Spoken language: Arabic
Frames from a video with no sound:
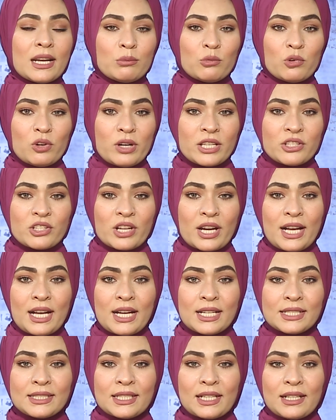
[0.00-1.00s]

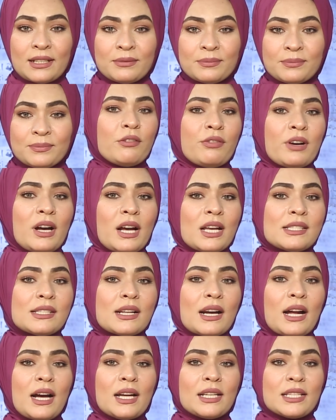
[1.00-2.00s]
المواجهات
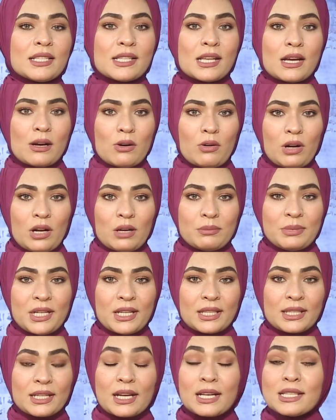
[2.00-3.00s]
فأسرع نساء
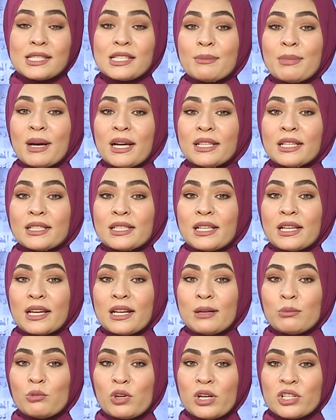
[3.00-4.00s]
قبيلة خاسي بعد
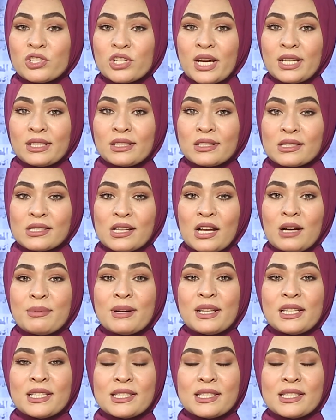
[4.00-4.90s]
تلك المواجهات الصعبة